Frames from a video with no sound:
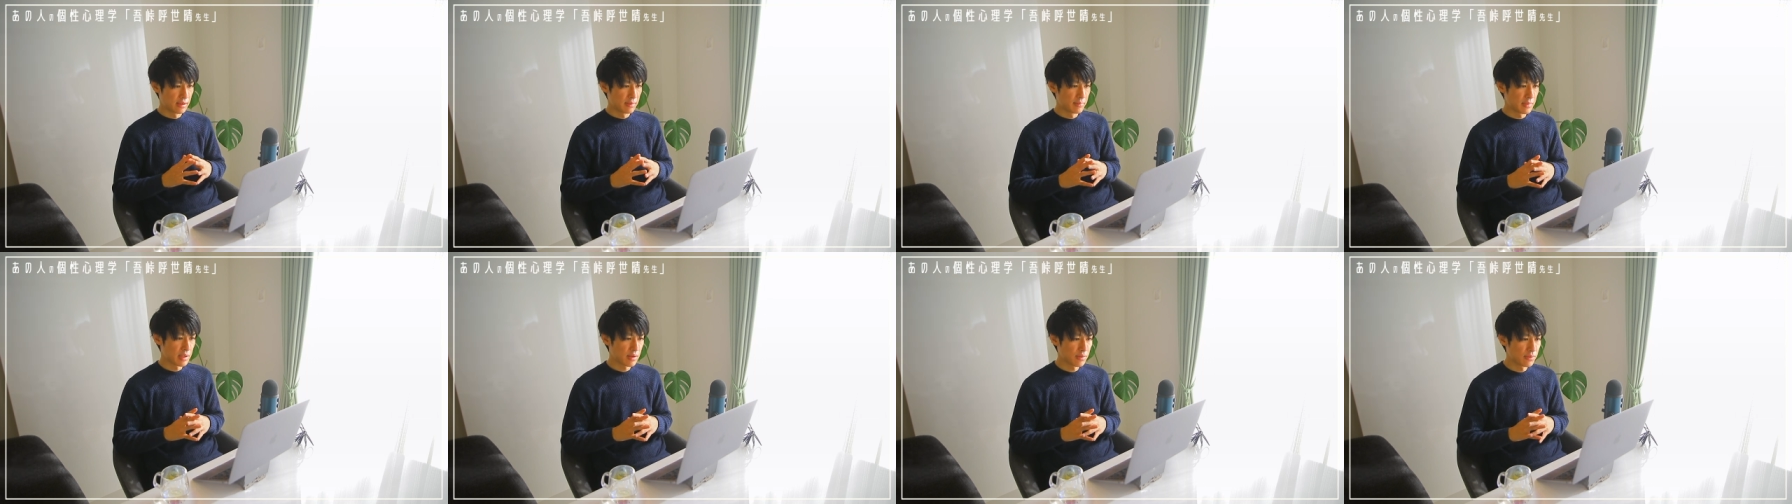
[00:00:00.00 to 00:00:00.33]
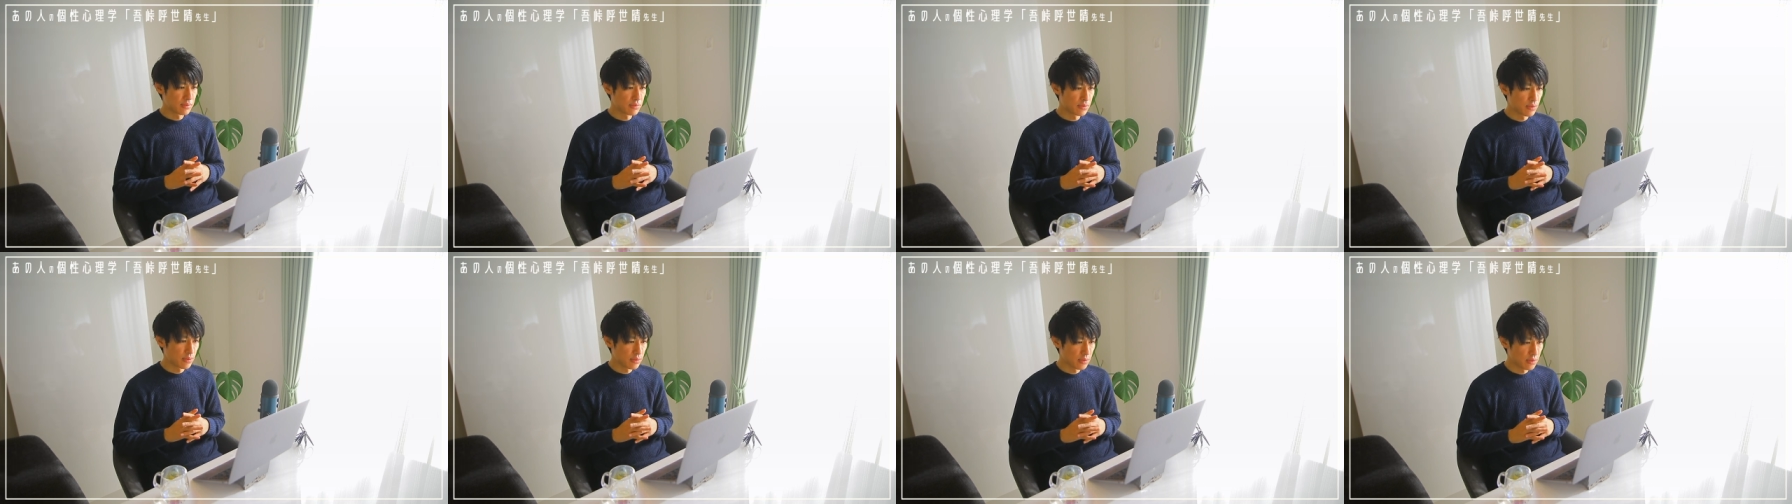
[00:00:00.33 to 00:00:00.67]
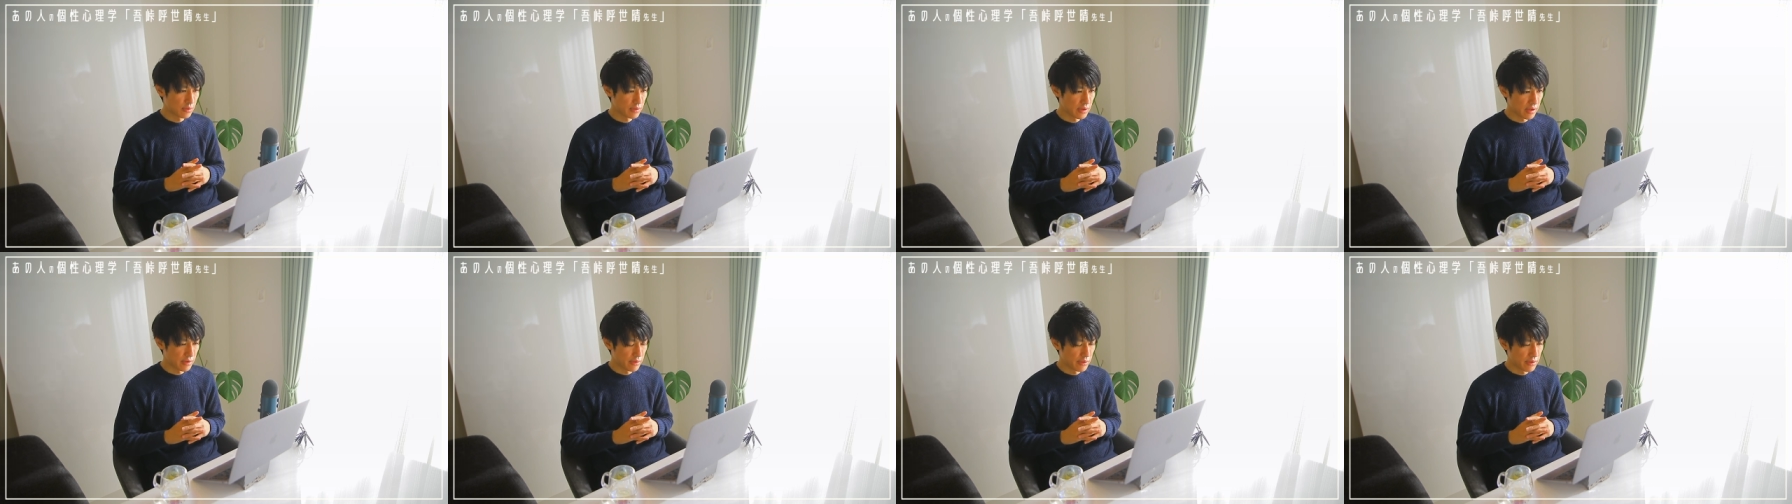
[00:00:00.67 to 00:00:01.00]
この五
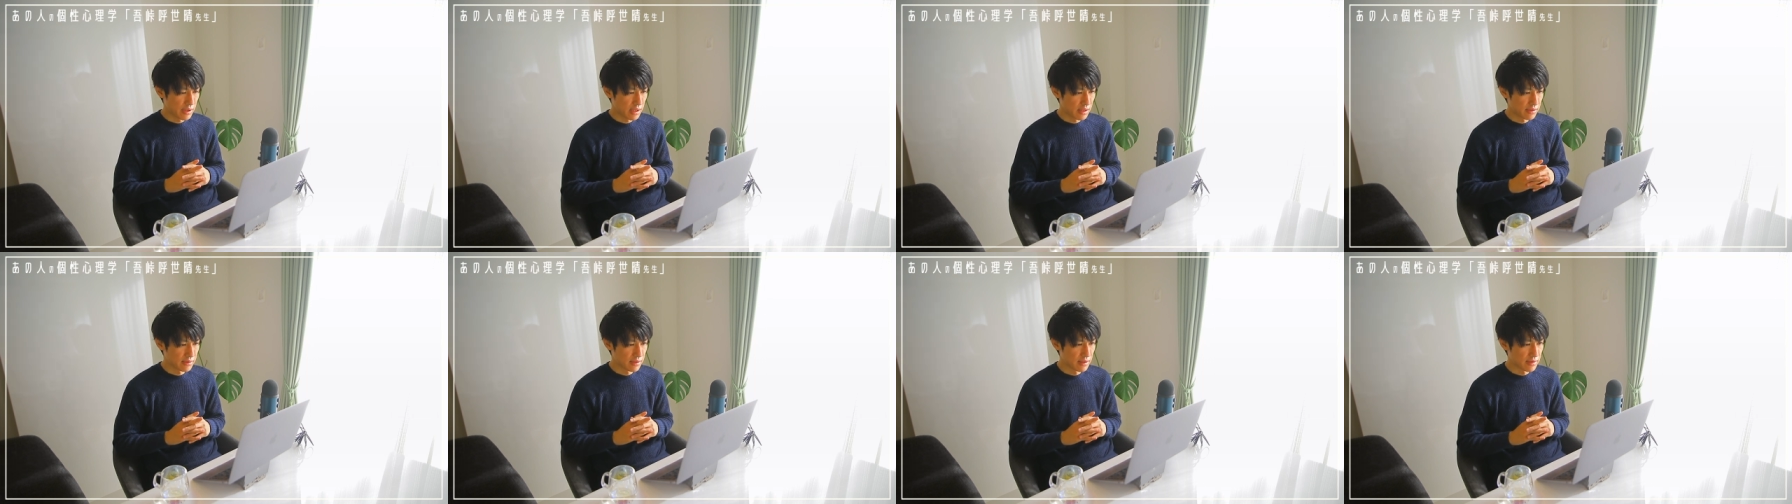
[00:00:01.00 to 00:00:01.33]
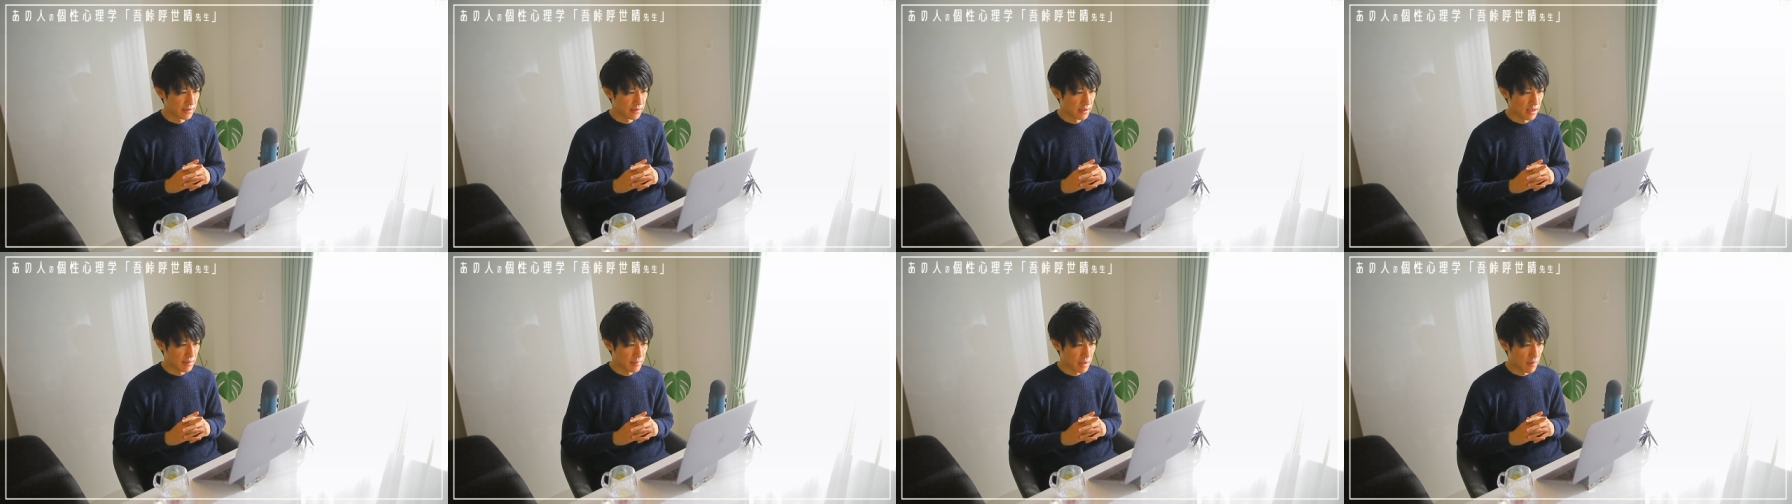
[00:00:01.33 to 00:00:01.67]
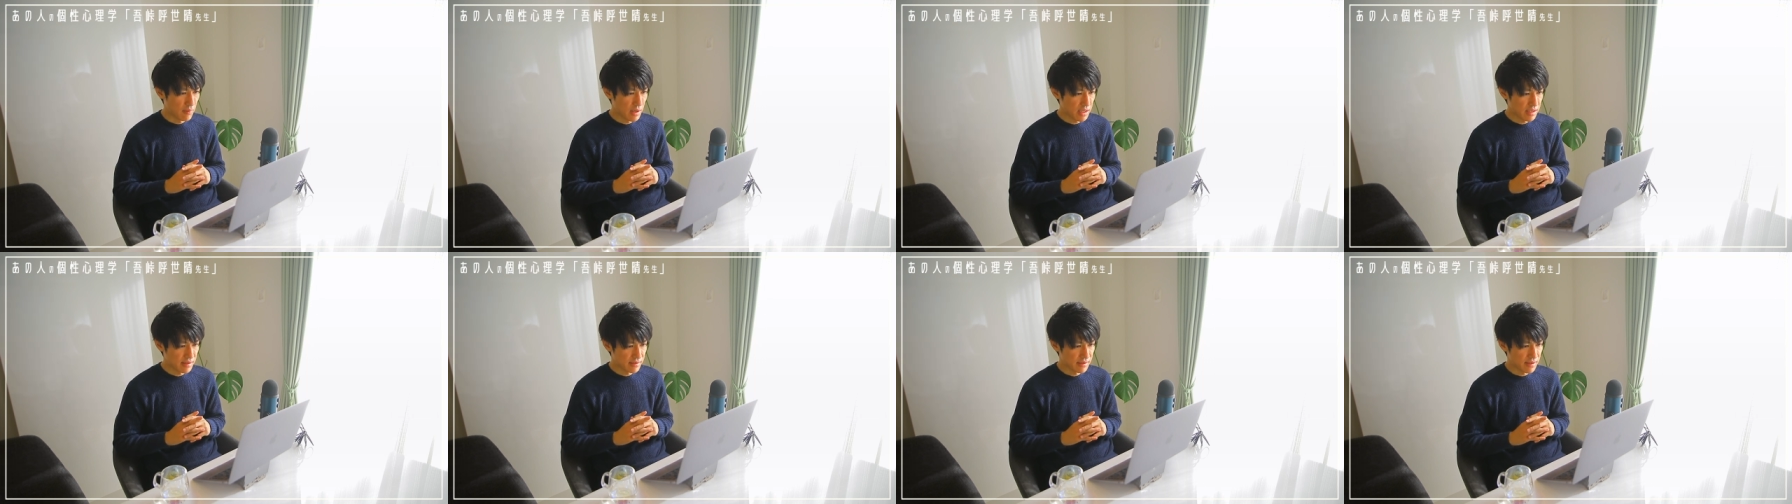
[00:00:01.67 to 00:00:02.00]
峠豊春先生、
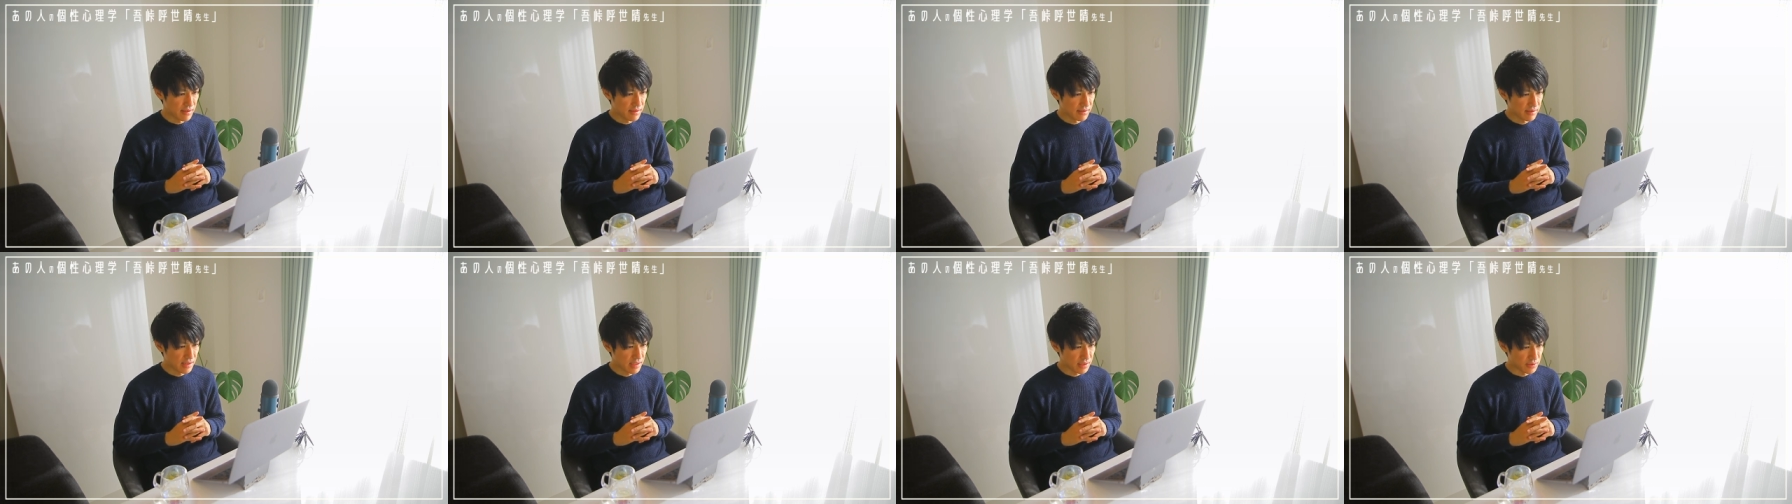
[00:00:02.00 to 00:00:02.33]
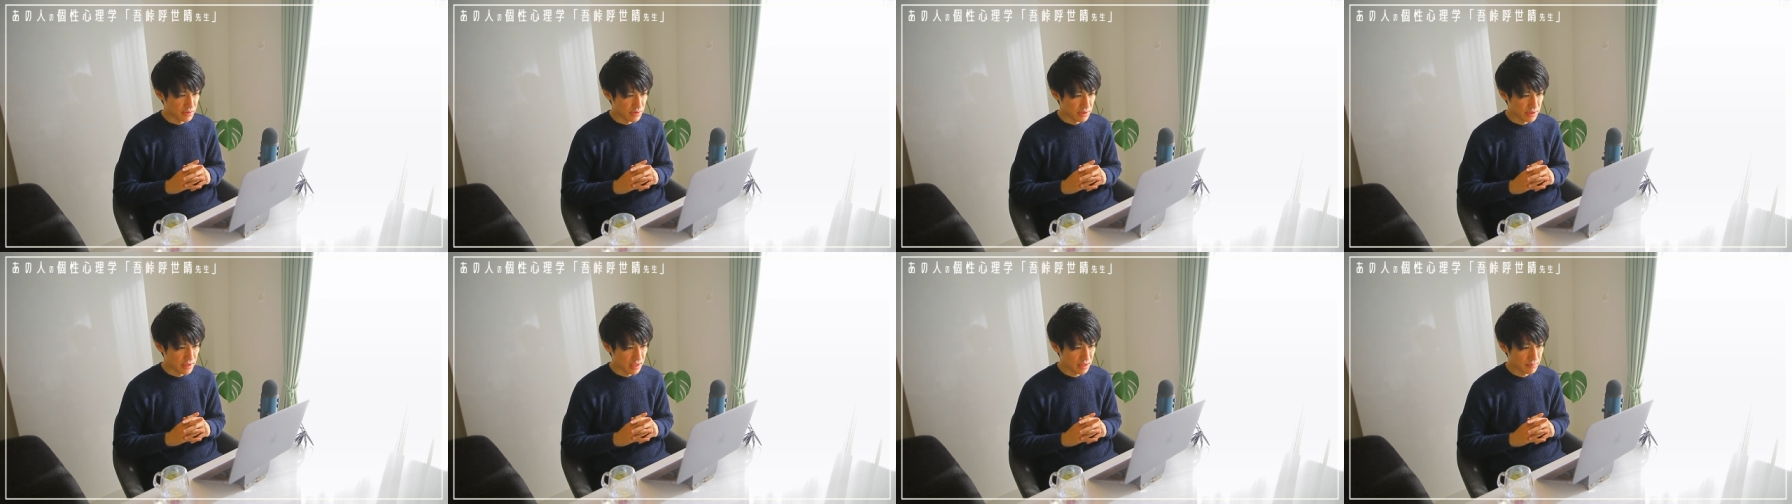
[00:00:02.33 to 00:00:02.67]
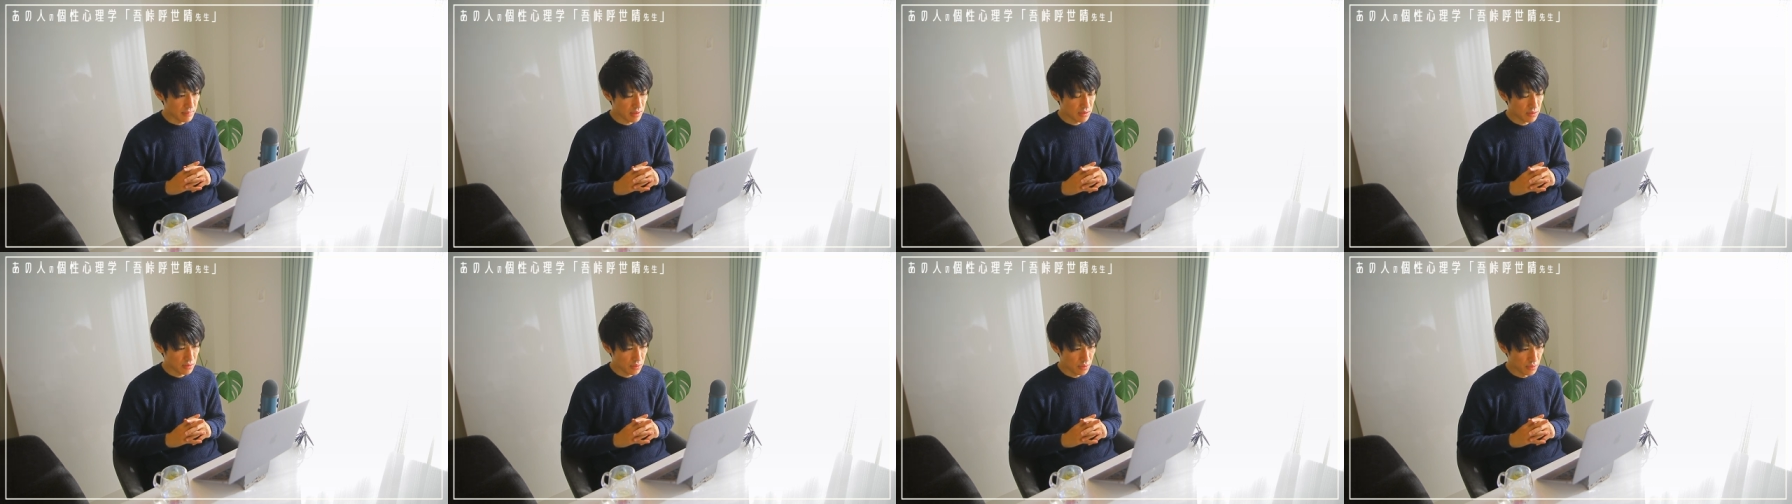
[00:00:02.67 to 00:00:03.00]
ワニ先生と言っていき
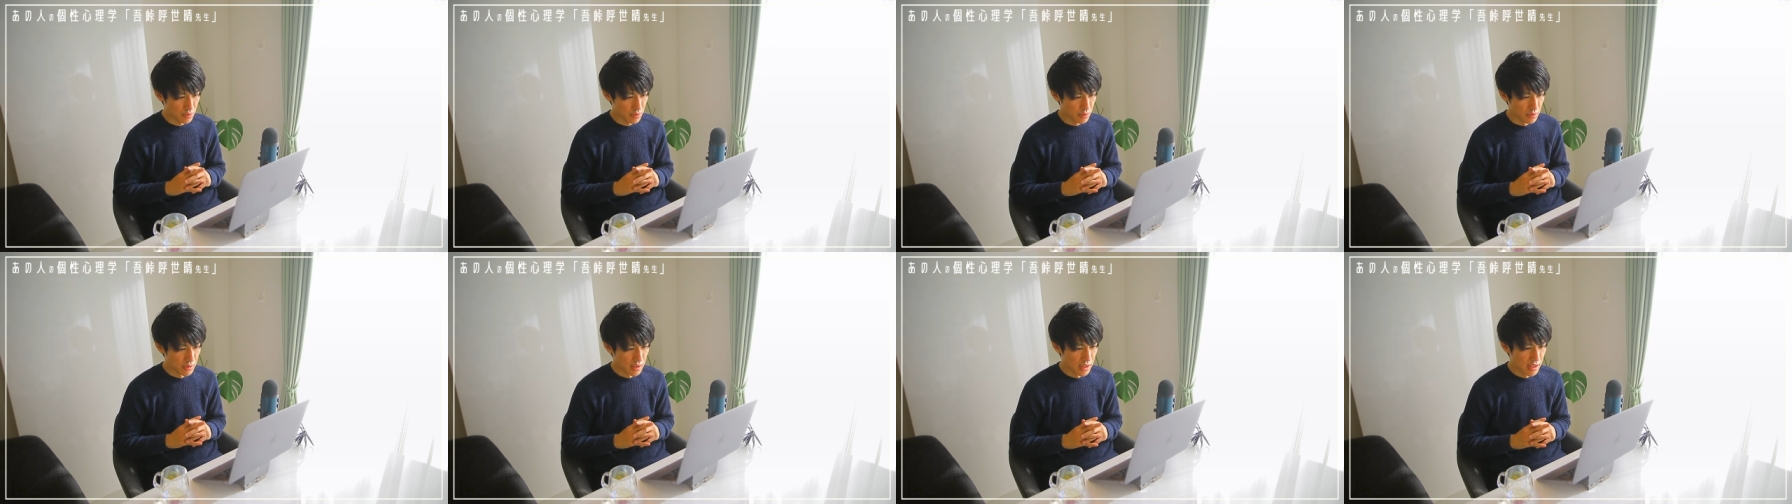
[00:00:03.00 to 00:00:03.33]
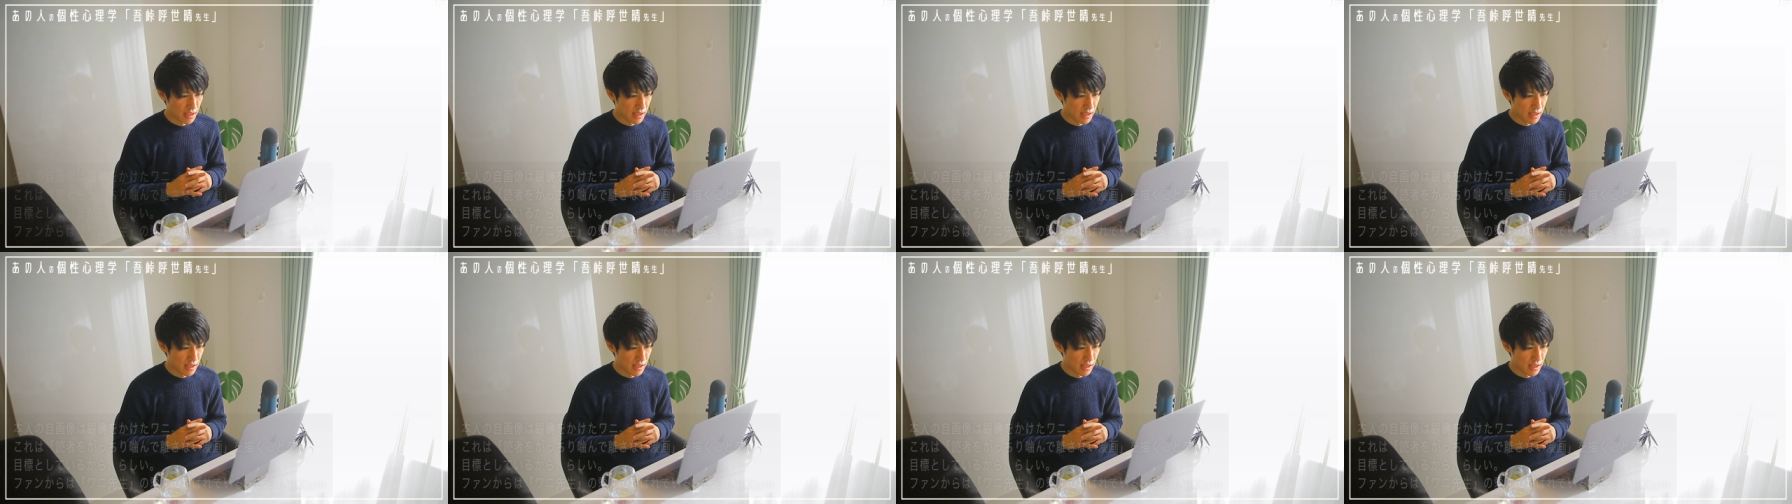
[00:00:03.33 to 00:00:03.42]
ましょう。